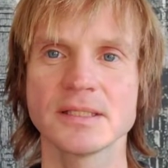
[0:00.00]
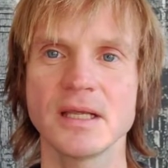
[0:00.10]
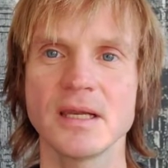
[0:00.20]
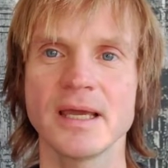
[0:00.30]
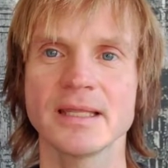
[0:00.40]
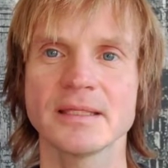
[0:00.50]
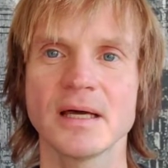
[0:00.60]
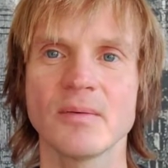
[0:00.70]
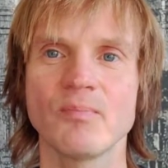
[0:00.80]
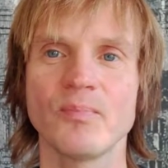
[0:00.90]
Цель –
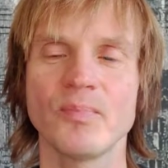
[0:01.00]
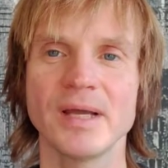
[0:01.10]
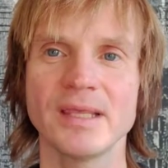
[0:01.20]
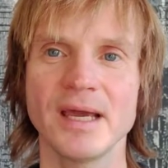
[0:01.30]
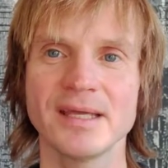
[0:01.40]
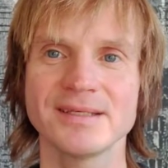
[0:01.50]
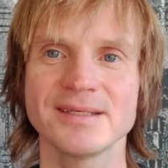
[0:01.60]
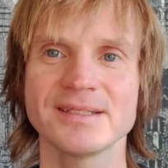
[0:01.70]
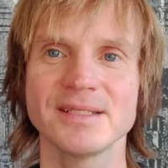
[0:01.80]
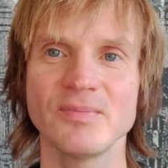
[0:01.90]
это
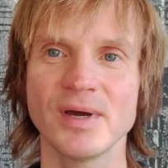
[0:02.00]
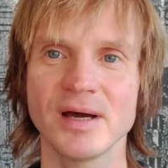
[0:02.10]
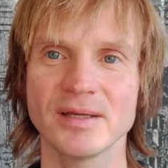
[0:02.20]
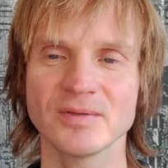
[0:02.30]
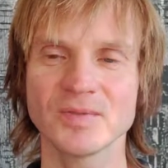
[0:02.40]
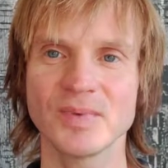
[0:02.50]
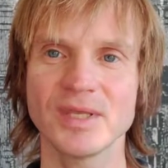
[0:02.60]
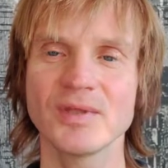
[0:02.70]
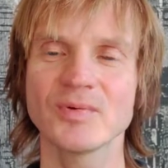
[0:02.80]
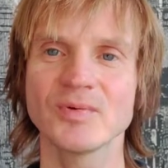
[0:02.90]
понять себя, то
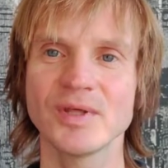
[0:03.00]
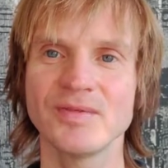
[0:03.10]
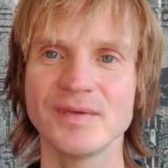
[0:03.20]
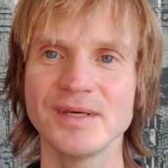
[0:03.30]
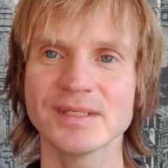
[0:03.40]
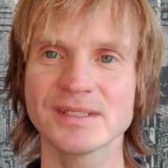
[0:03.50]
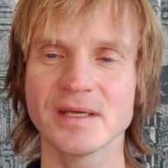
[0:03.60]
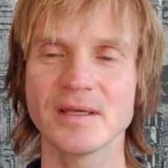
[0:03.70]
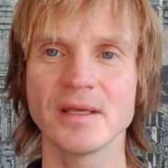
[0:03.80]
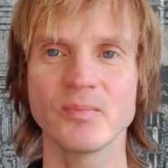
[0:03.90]
есть понять, куда
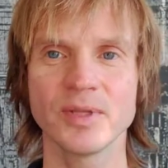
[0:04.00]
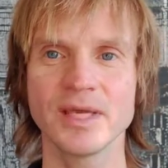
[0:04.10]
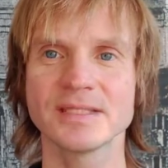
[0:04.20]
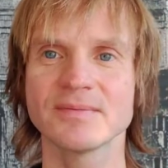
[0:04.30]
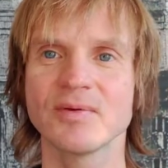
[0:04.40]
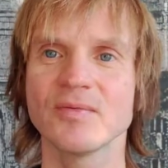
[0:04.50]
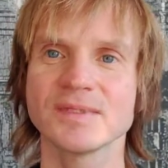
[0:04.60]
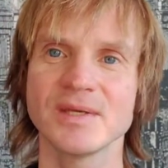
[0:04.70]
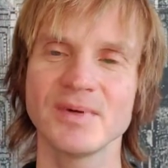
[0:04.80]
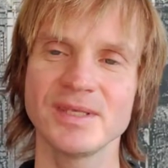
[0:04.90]
двигаться, понять
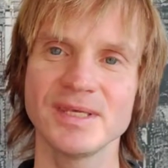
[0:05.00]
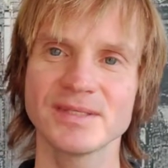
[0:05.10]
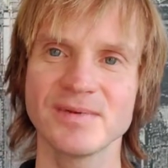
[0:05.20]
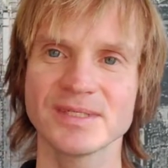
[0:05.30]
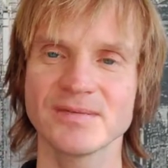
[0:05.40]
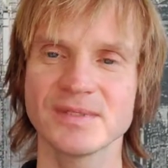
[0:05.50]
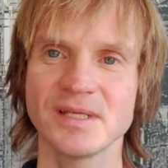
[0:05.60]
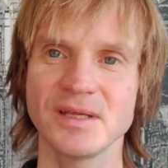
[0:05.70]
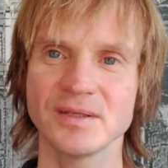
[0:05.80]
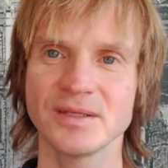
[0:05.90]
свое взаимодействие со
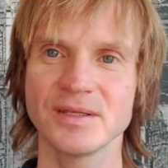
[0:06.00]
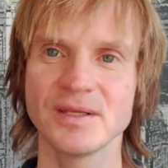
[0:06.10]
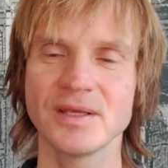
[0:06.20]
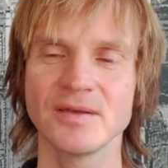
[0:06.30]
Вселенной.